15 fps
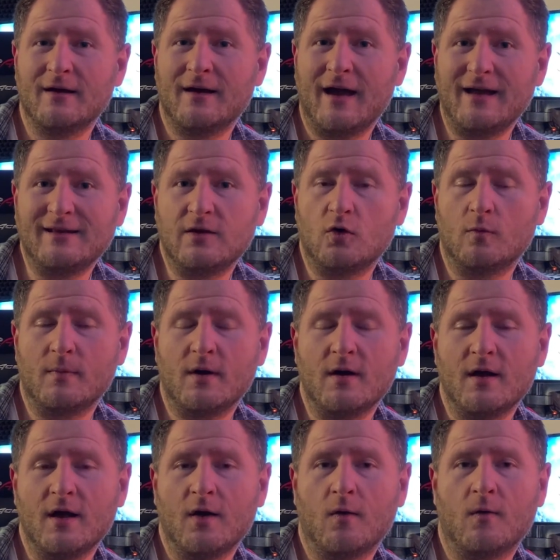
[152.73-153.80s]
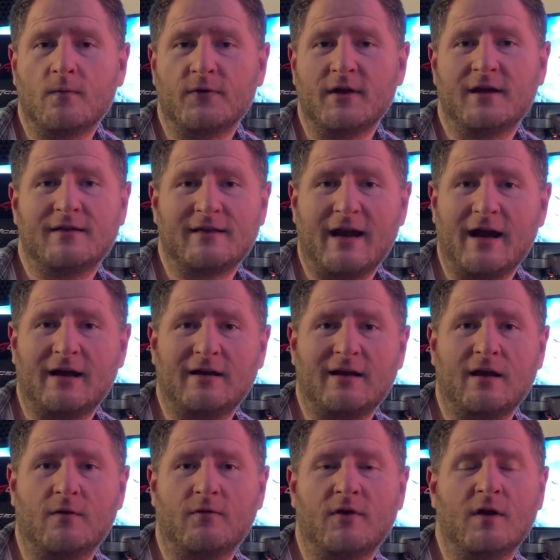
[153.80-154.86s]
Handynummer und ich trage
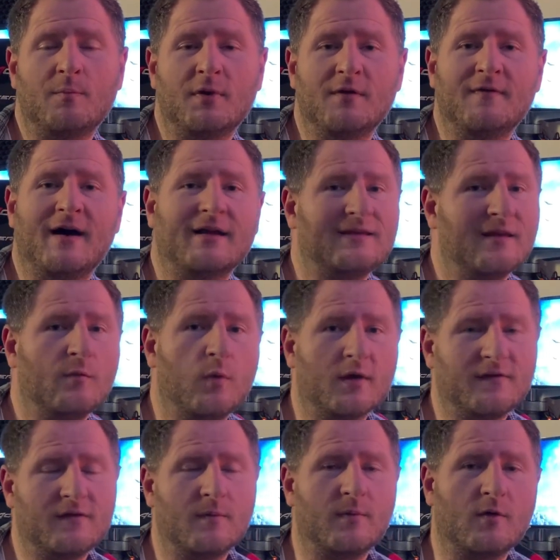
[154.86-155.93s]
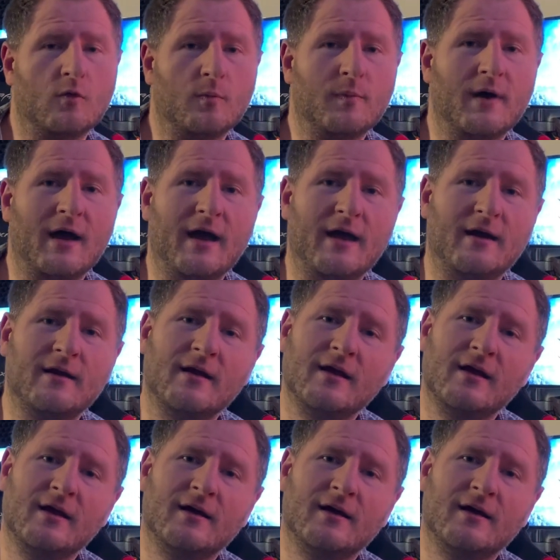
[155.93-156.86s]
dich auf eine private WhatsApp-Gruppe ein,